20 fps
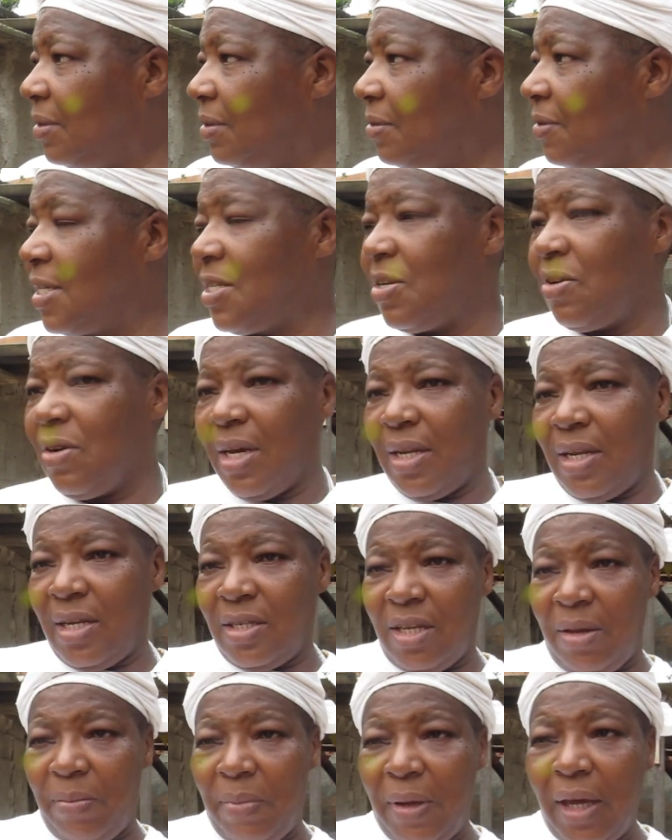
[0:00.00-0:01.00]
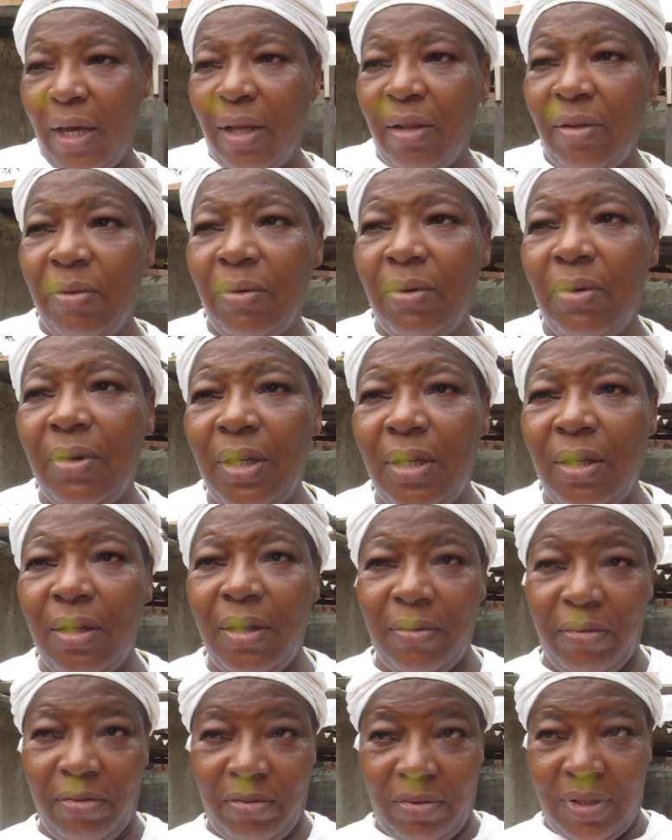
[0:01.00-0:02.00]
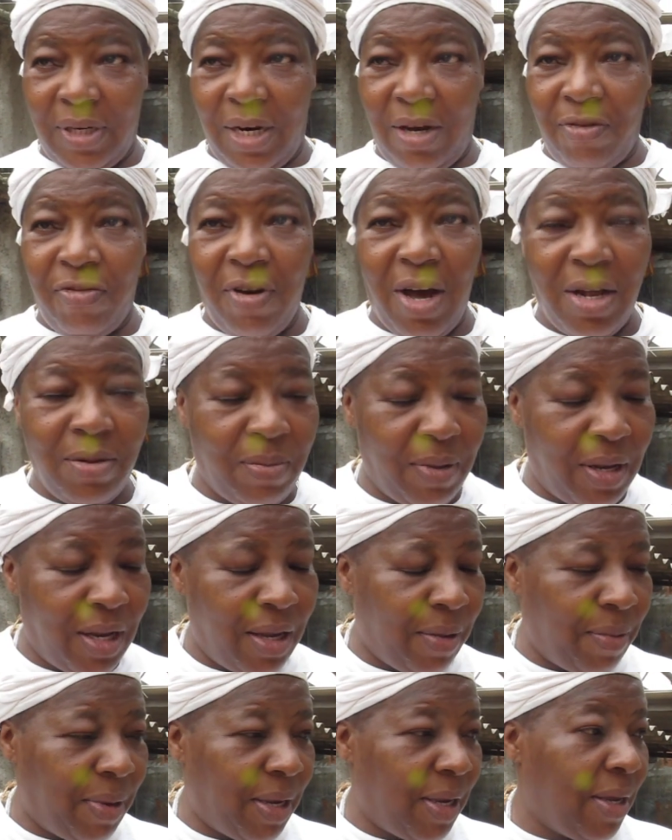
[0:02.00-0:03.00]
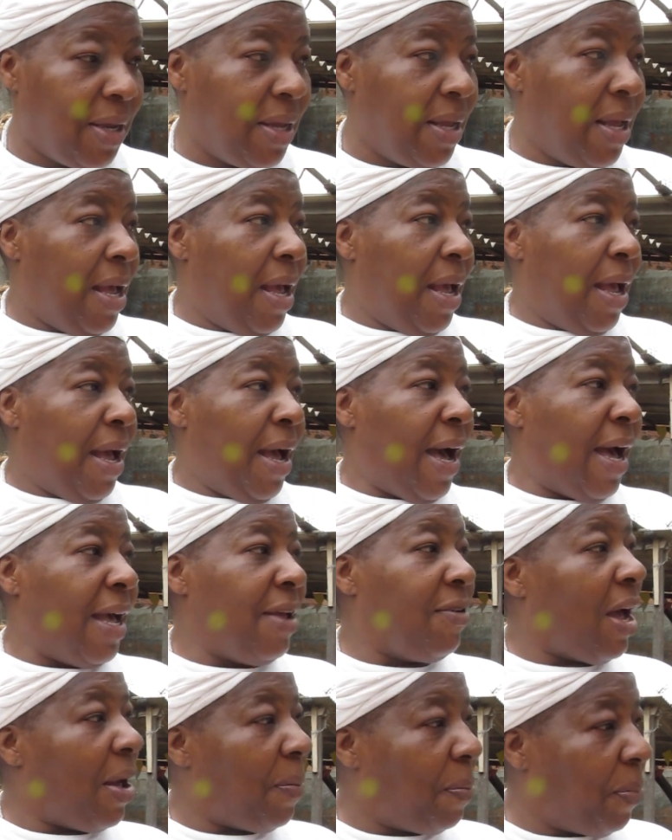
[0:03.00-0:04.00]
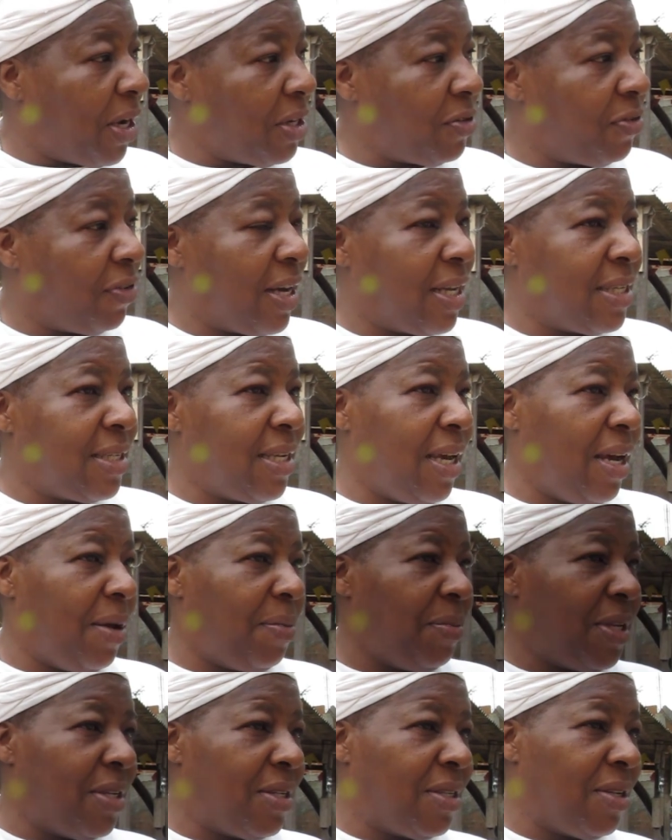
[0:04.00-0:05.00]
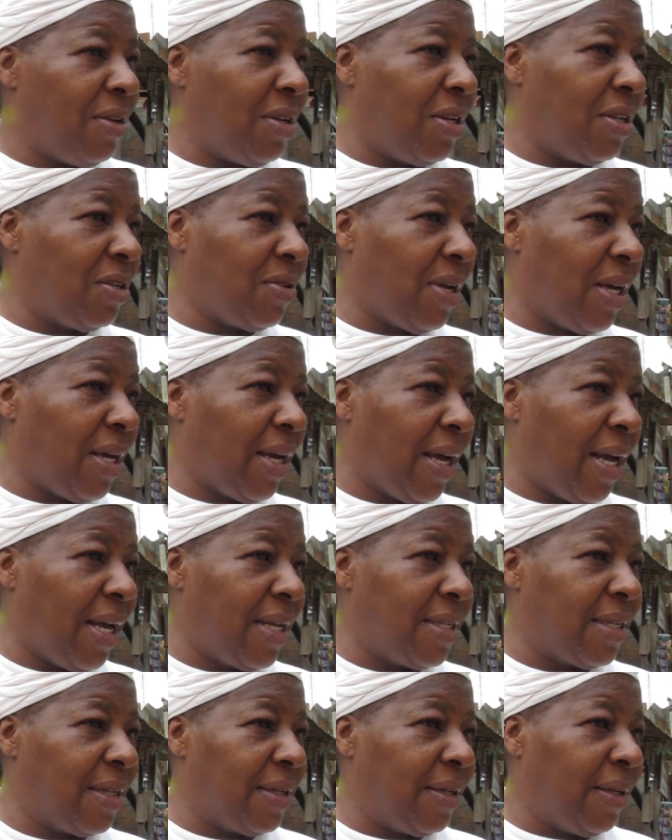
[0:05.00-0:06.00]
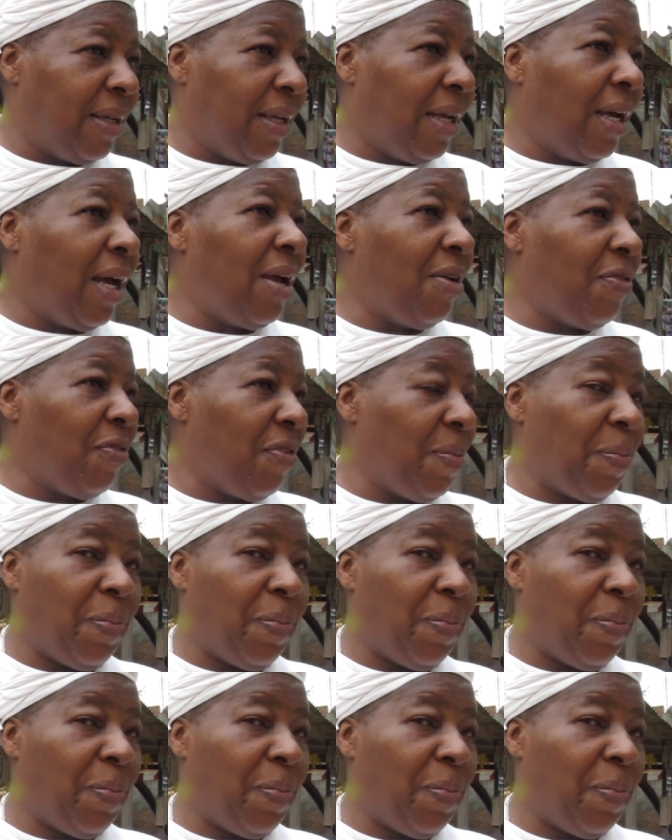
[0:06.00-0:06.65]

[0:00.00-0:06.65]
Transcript: fazer o cadastramento e tirar foto. Blá, blá. Aí já ah, pode fazer a medição na sua casa? Aí foi